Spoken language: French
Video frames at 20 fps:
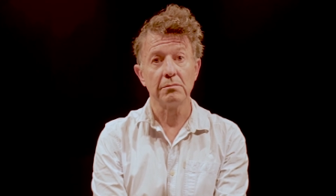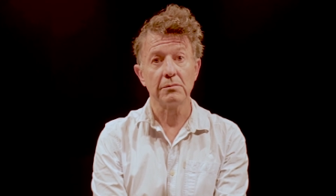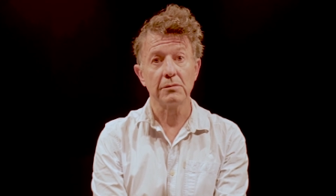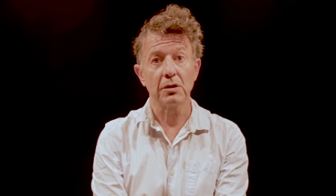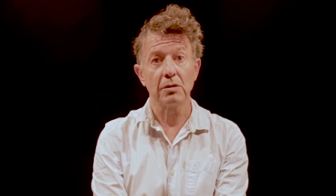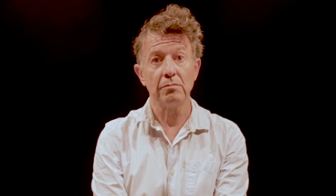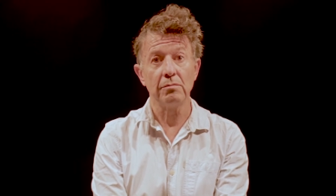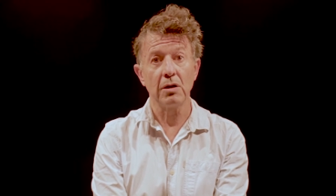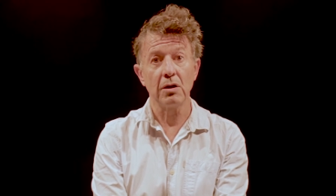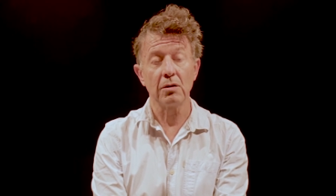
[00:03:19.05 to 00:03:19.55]

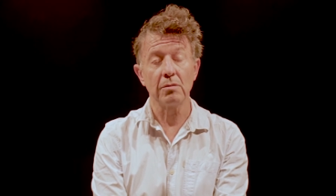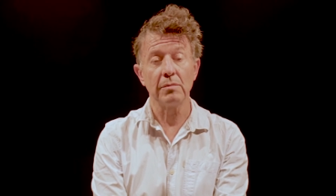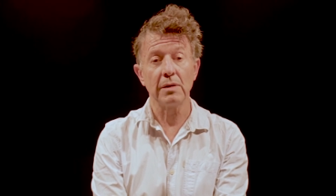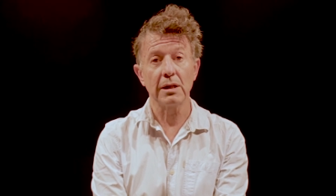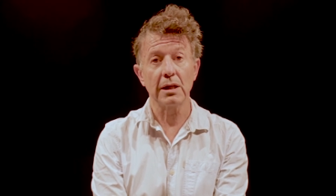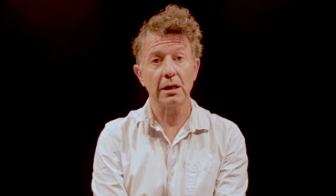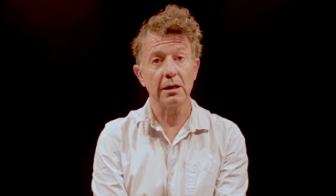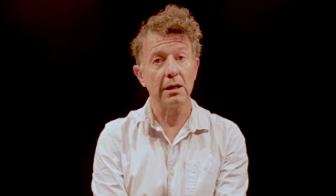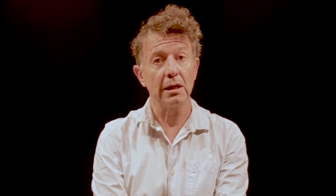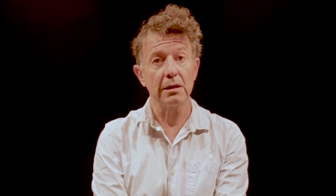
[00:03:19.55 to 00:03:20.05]
Comme ma langue
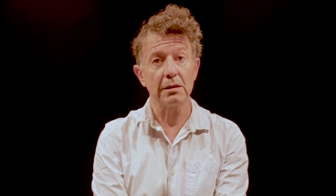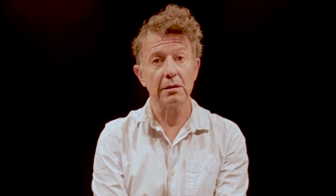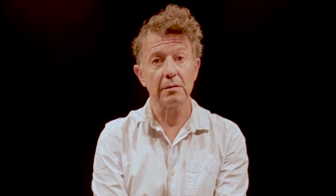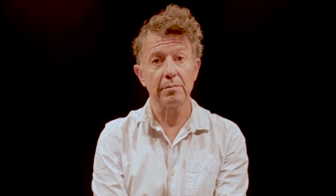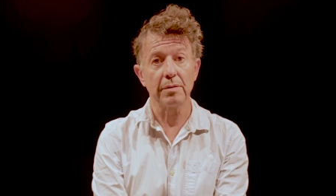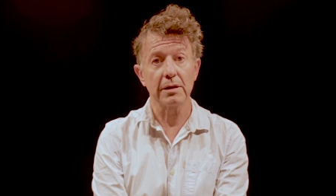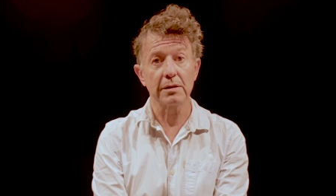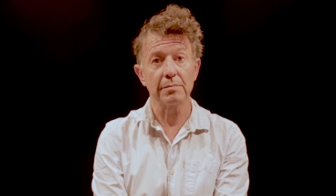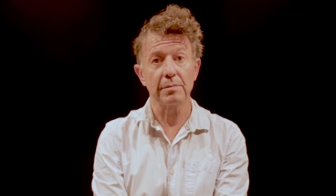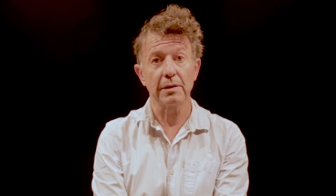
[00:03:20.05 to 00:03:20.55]
maternelle, c'est
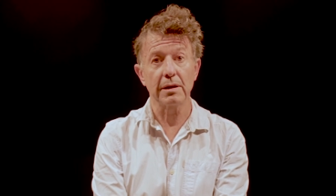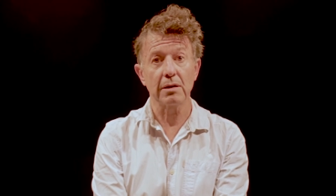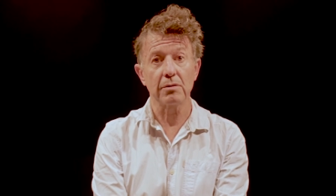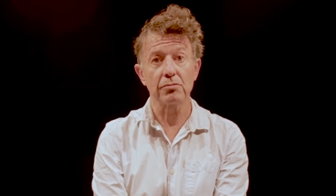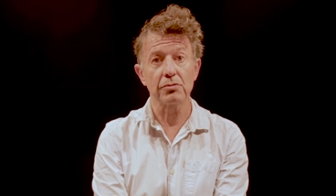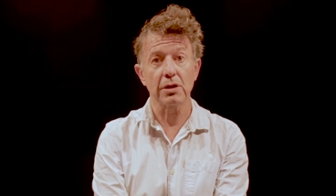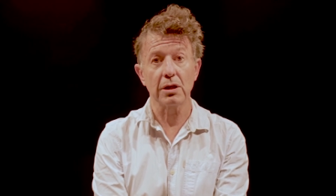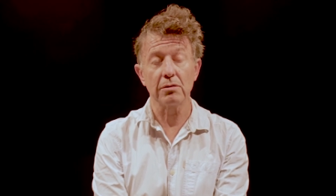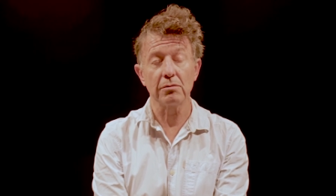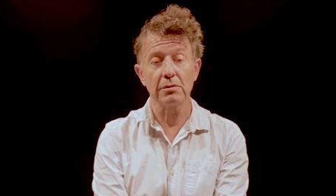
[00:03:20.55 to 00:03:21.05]
pas un spectacle où
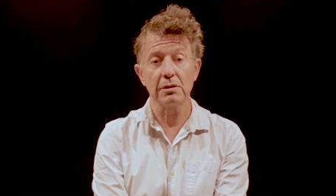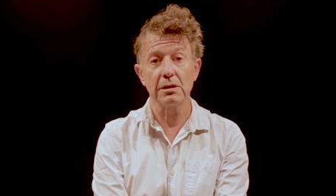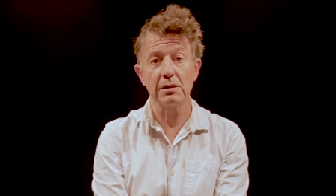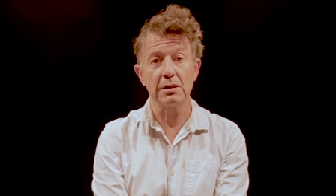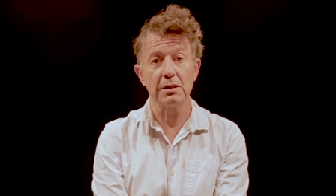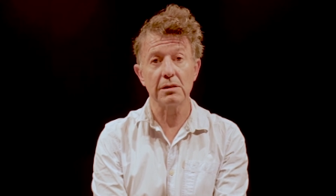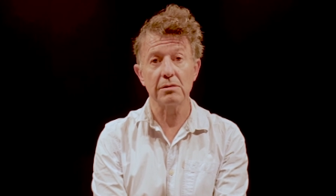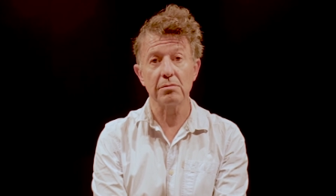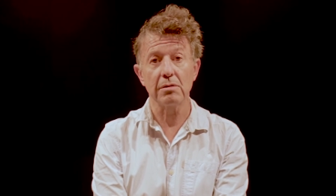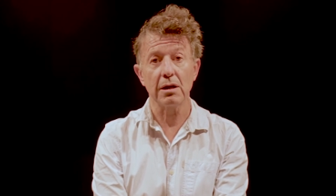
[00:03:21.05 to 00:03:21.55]
je raconte des
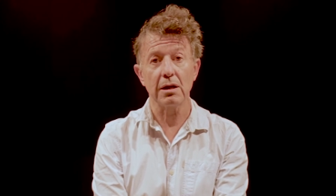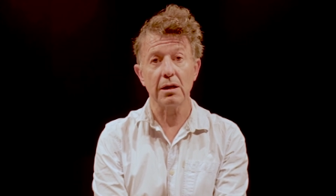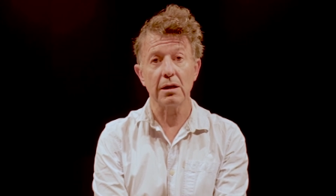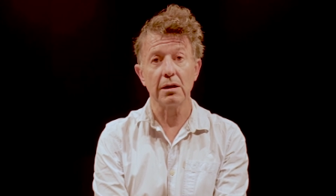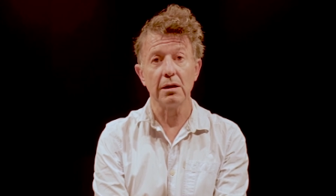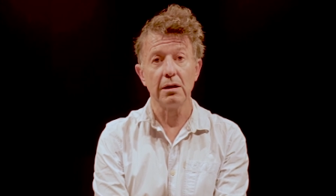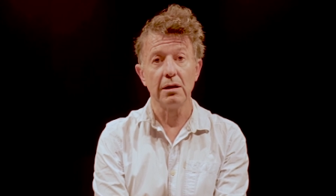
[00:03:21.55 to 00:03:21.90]
histoires